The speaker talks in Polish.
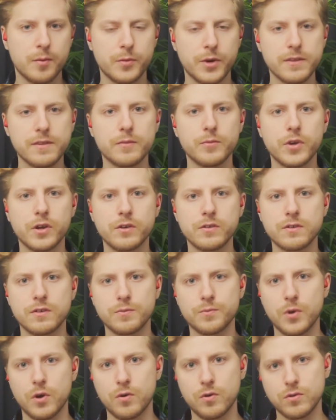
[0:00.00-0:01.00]
Praca mojego
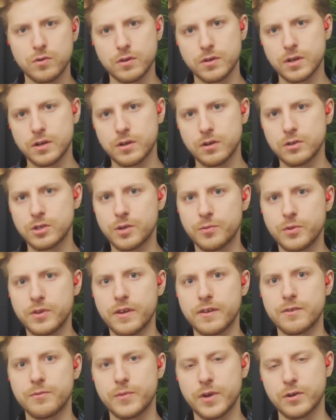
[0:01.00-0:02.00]
zespołu to tylko
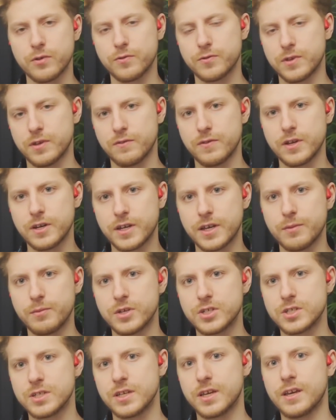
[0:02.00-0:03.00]
odrobina smaru w tej wielkiej
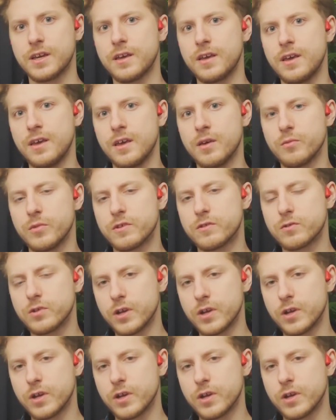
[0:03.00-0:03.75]
maszynie, bez